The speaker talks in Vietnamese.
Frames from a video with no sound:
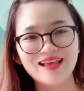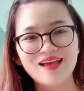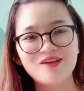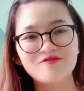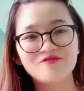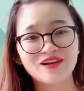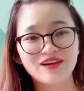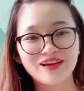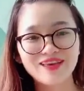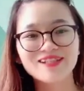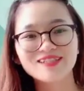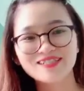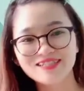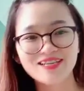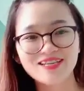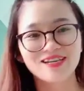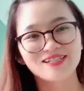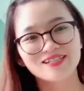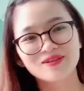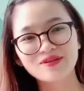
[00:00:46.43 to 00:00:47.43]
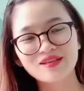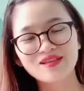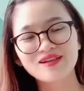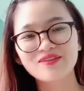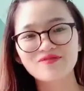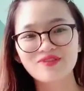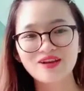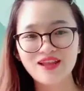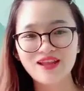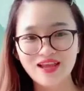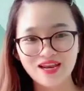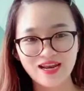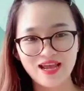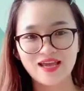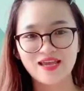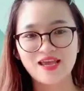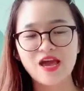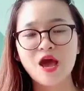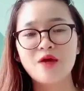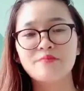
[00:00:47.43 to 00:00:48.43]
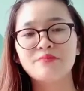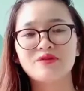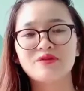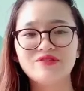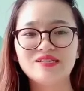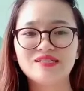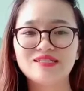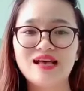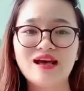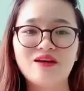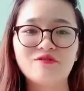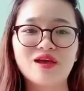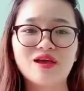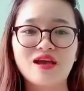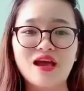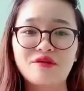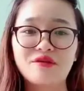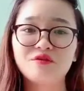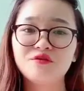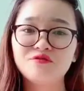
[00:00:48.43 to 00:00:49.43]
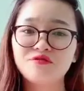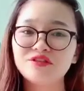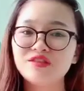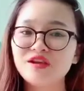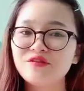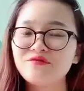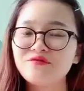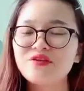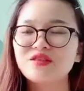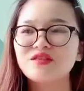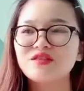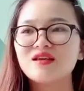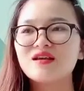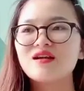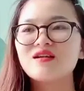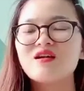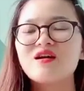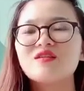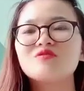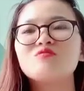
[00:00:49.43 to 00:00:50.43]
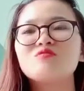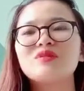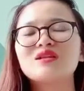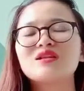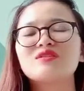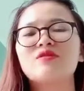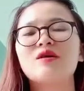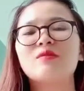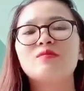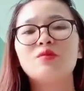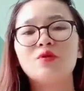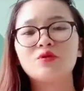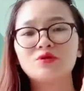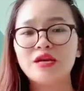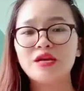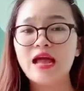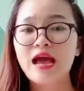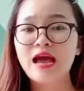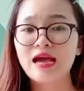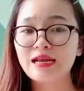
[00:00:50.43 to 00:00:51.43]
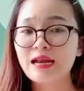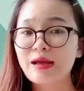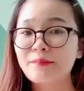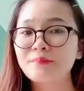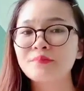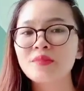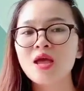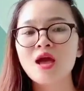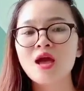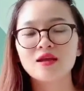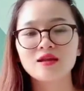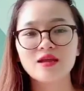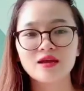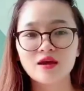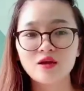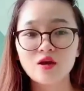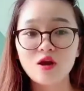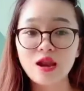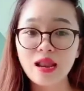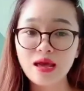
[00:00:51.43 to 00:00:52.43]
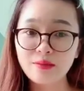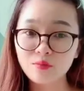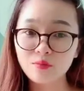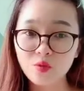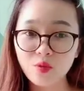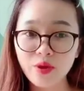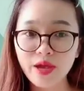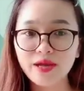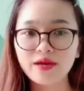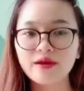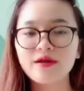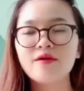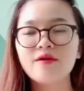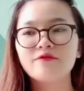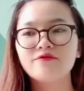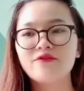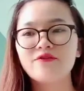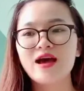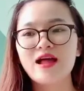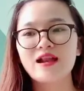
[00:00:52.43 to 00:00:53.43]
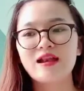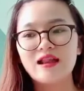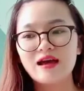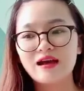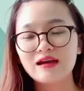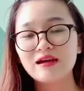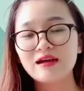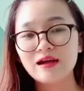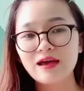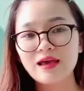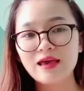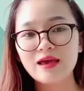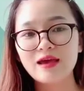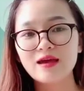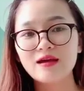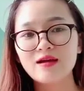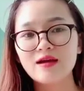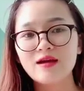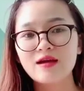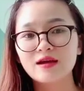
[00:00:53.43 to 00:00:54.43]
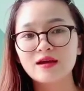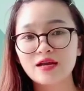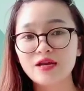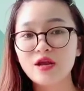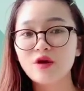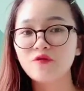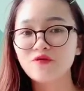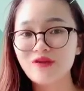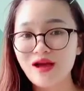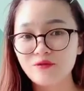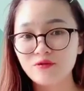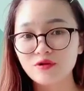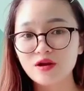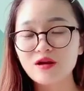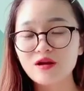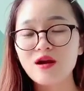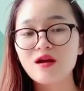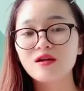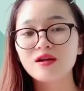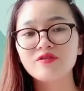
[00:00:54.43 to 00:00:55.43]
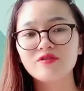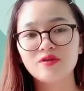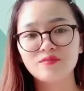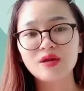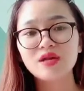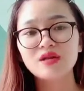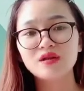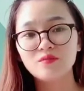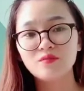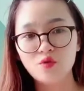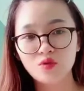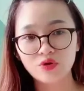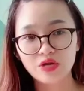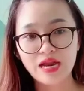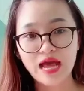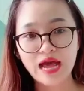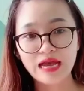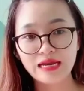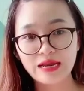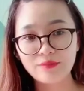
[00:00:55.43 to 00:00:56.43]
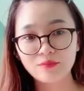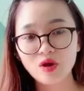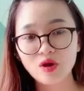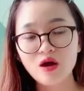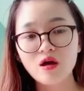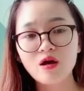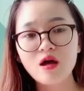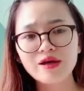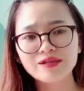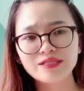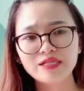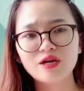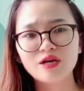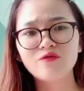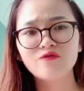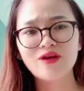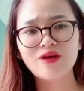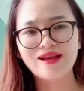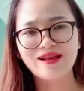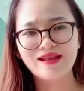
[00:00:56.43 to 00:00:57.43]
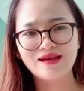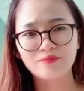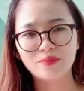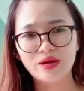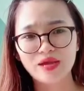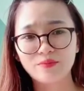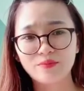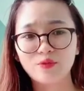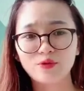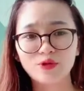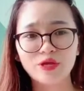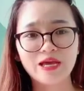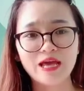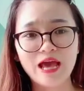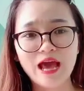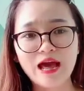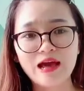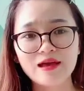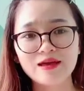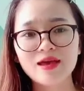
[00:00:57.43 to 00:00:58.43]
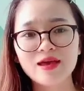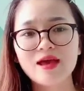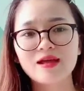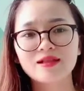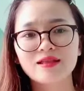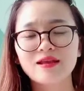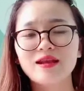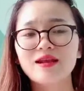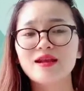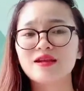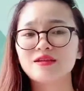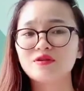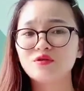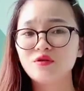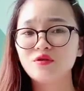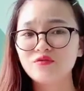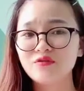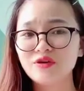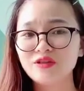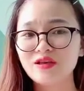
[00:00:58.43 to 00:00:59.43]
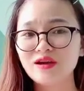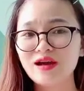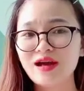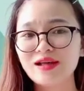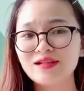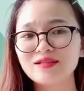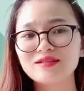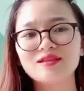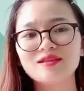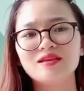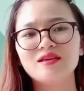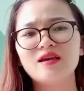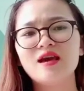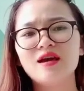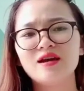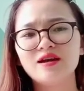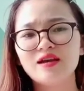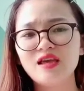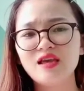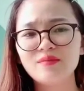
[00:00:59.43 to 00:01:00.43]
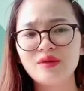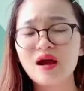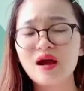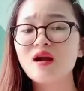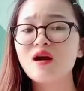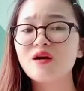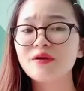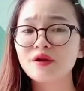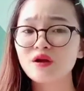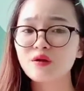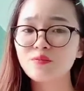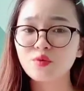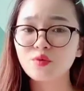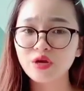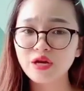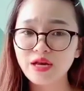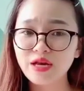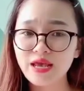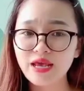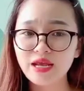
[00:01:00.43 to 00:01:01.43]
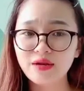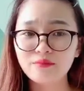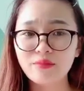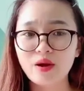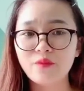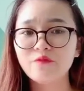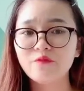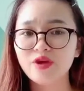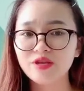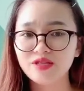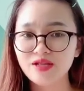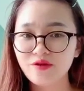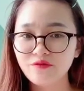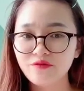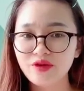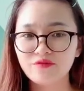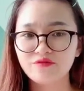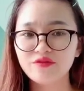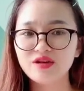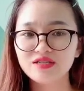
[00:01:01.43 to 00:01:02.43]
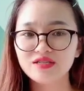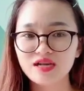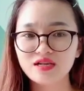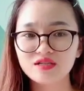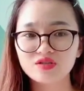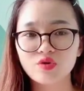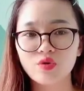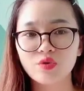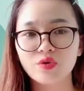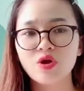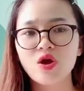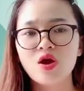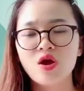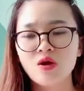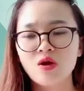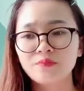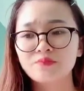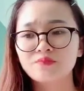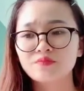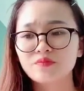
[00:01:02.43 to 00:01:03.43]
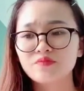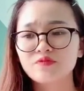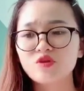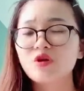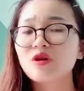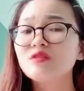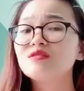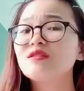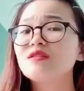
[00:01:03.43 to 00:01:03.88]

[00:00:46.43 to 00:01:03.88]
và kiên trì trong cái, những cái vấn đề này bởi vì sao kể cả đối với tiếng Việt thì các con cũng mất khoảng 1 đến 2 năm để các con làm quen và lắng nghe cái đầu vào của các con ấy phải mất từ 1 đến 2 năm cơ chứ không phải là ngày một ngày hai thế nên là đối với tiếng Anh thì khi mà các con đã có một cái nền móng về tiếng Việt vững chắc rồi con đã được